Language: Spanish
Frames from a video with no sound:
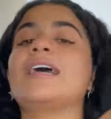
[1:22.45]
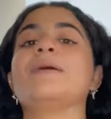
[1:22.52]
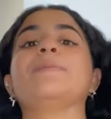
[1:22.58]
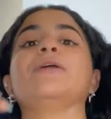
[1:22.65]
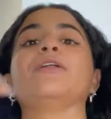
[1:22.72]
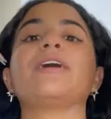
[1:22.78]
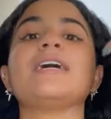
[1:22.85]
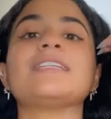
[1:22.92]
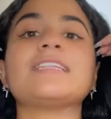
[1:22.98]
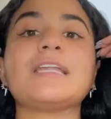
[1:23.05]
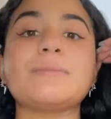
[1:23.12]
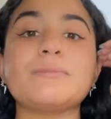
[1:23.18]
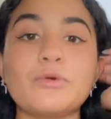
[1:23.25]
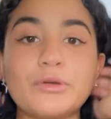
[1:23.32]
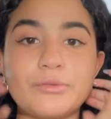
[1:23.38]
Espero que
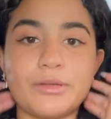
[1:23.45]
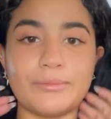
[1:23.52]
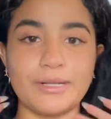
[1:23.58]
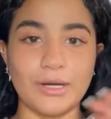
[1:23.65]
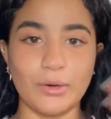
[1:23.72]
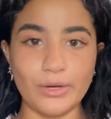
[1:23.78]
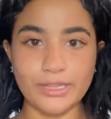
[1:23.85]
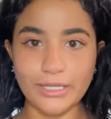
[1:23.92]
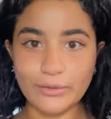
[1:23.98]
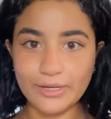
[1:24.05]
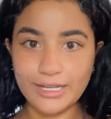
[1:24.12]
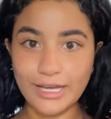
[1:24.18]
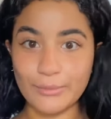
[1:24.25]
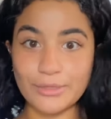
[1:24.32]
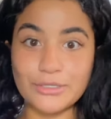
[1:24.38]
estén muy bien. Mira, hoy
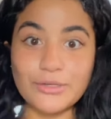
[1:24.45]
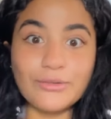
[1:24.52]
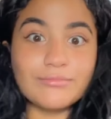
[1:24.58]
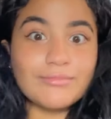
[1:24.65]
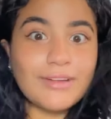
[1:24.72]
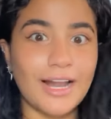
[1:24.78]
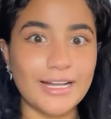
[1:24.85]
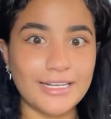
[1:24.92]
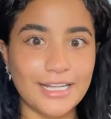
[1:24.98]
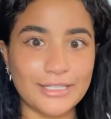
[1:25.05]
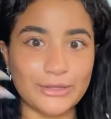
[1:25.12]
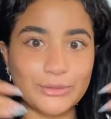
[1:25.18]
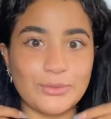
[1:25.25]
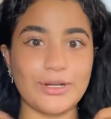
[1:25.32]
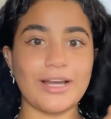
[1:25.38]
tengo el cabello al
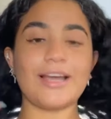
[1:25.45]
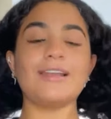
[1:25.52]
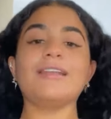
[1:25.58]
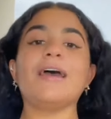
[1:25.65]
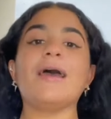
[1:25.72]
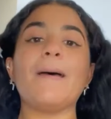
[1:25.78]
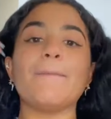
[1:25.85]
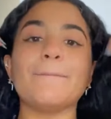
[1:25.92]
natural,